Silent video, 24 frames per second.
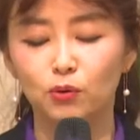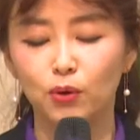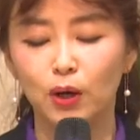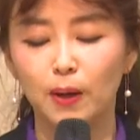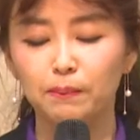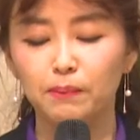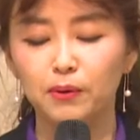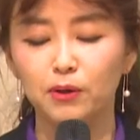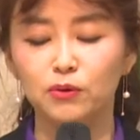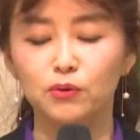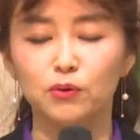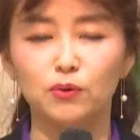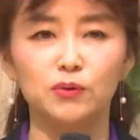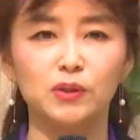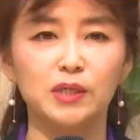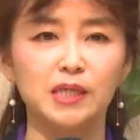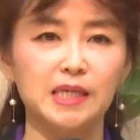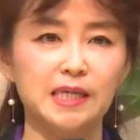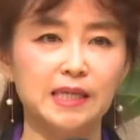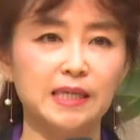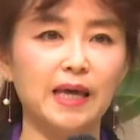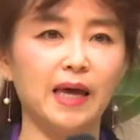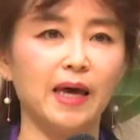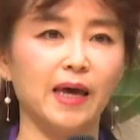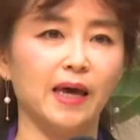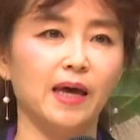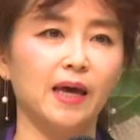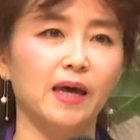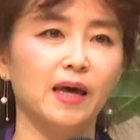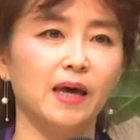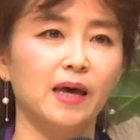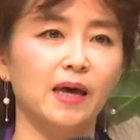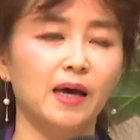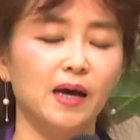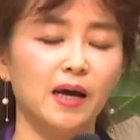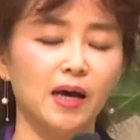또 한편으로는
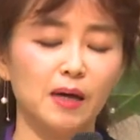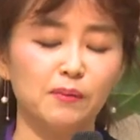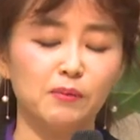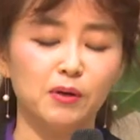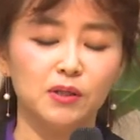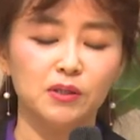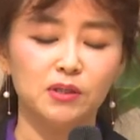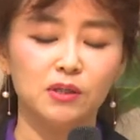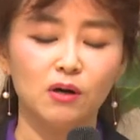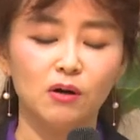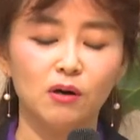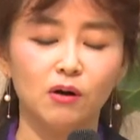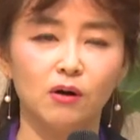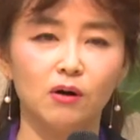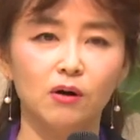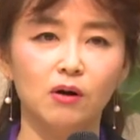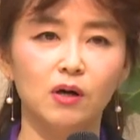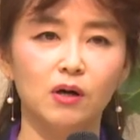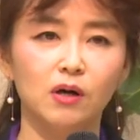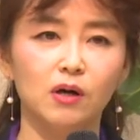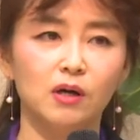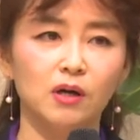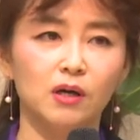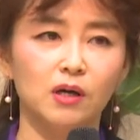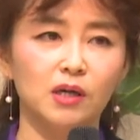기대하면서